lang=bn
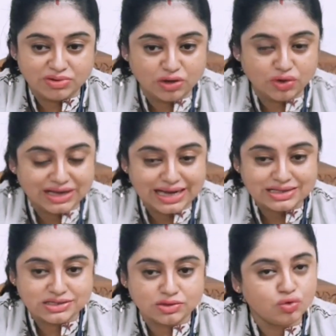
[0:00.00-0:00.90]
মানে ওরা
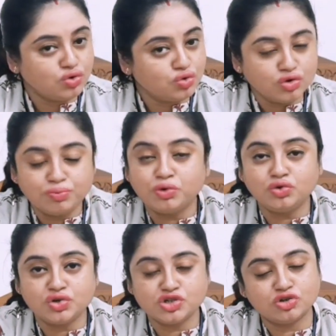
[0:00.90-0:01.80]
গেছে ওর তো কোনো
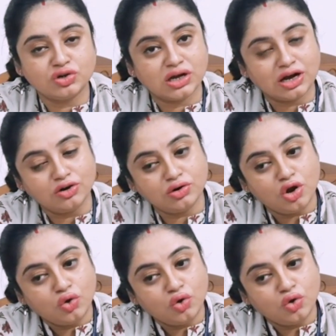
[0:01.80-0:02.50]
বন্ধুই ছিল না কারণ